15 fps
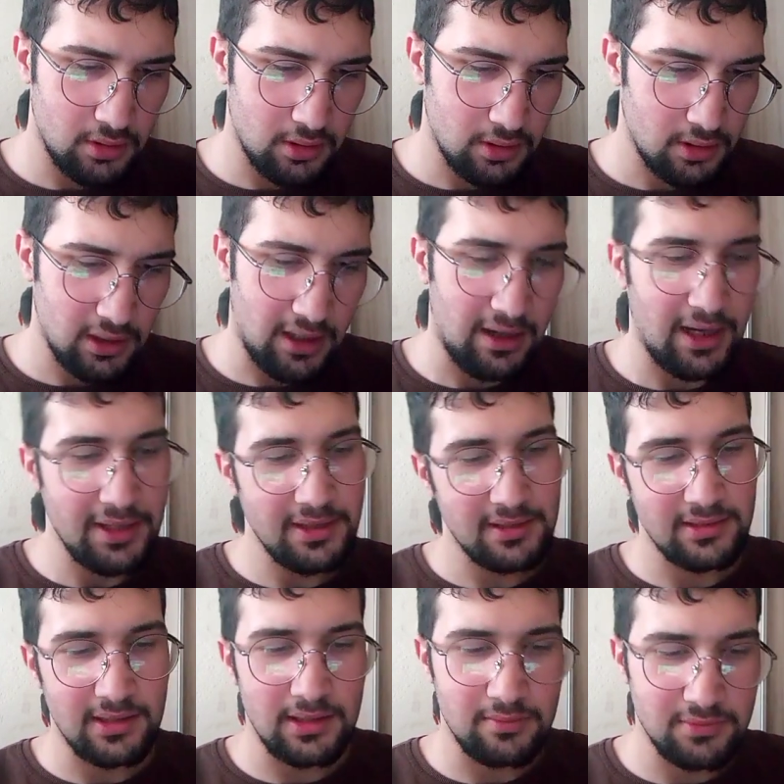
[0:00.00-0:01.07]
Ya hayır
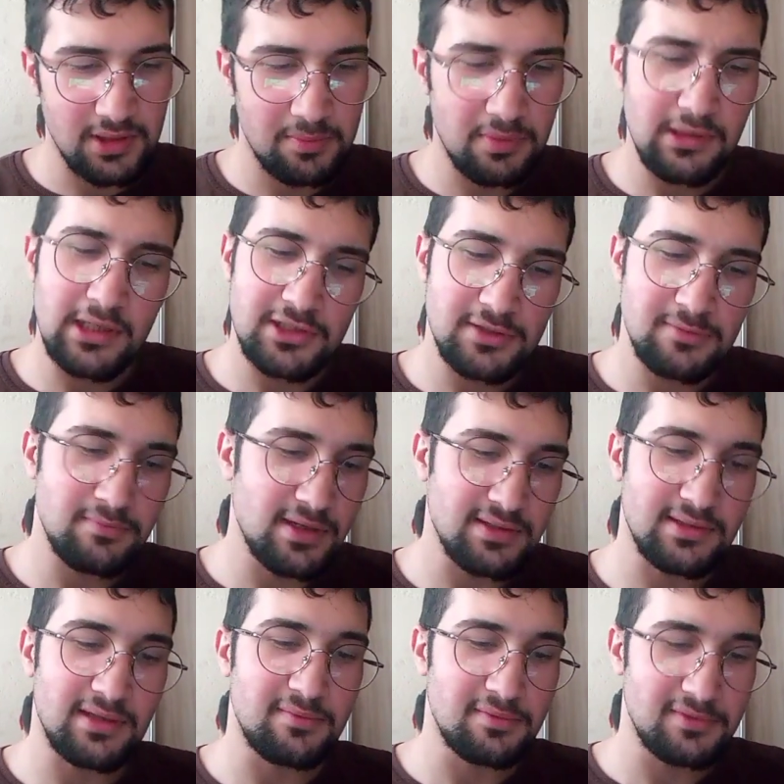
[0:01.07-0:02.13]
diyelim cepte
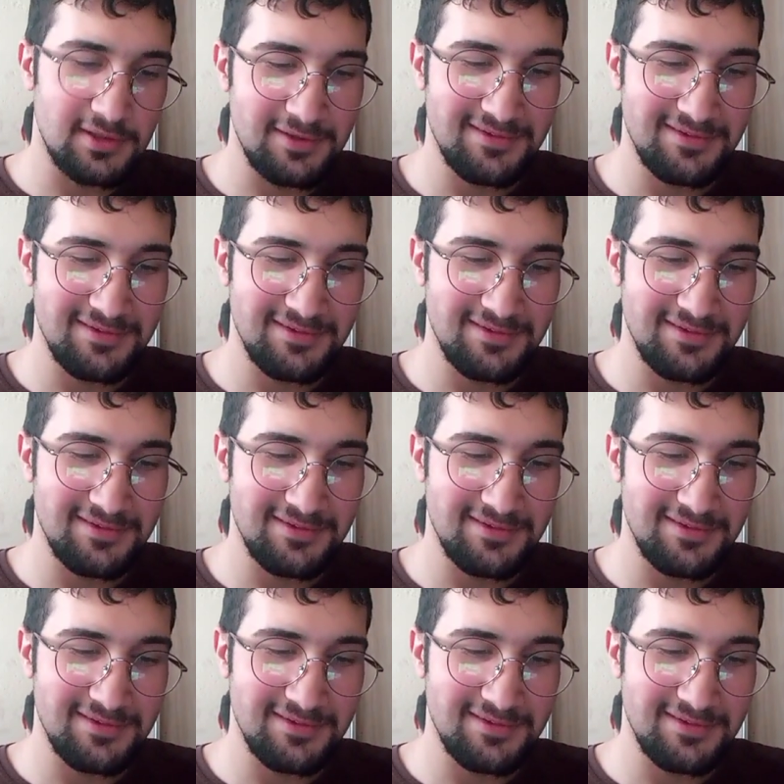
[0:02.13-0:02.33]
taşınmaz tabii ki.